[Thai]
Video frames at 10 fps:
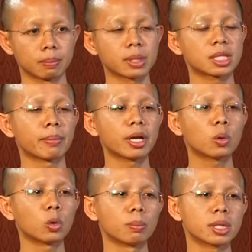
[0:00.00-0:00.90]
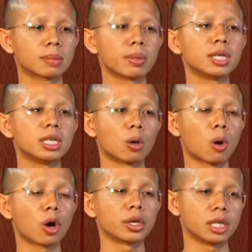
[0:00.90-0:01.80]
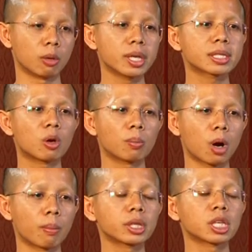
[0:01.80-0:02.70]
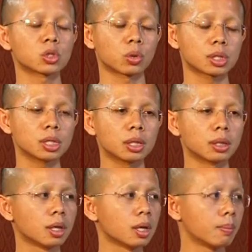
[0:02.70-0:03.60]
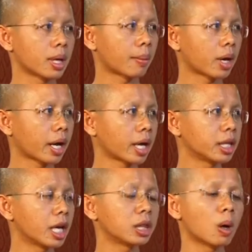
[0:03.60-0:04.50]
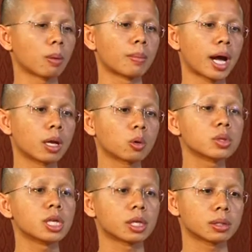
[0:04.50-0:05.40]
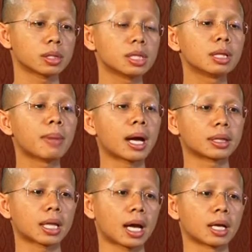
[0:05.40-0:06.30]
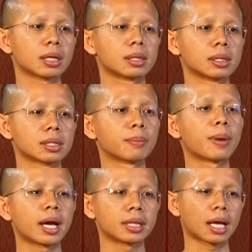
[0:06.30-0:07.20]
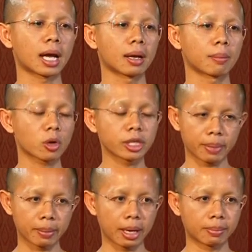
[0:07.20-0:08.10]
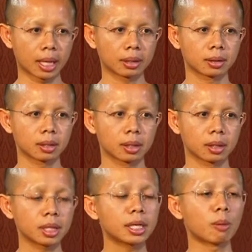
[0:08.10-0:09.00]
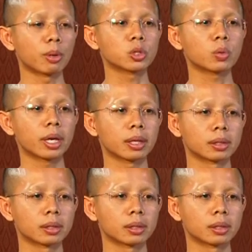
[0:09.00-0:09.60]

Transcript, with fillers: มันจะไม่ขุ่นมันจะไม่เหี่ยวหอยเหี่ยวไม่เศร้าหมอง มันจะสดชื่นเหมือนกับใครๆที่เห็นดอกไม้แล้วก็รู้สึกชื่นบานตา สบายตา ก็จะเป็นแบบนั้นนี่คือเอามาช่วย